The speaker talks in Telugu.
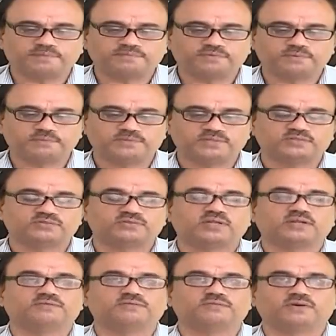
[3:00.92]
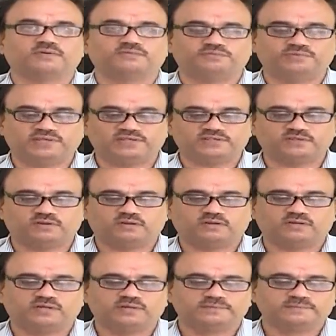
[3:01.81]
పెర్ఫామ్ చేస్తున్న ఒక వీక్
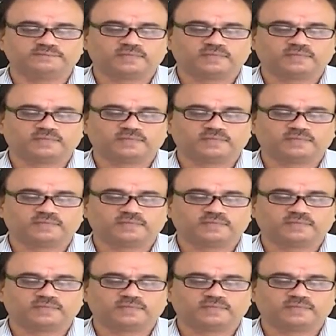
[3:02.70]
స్టాక్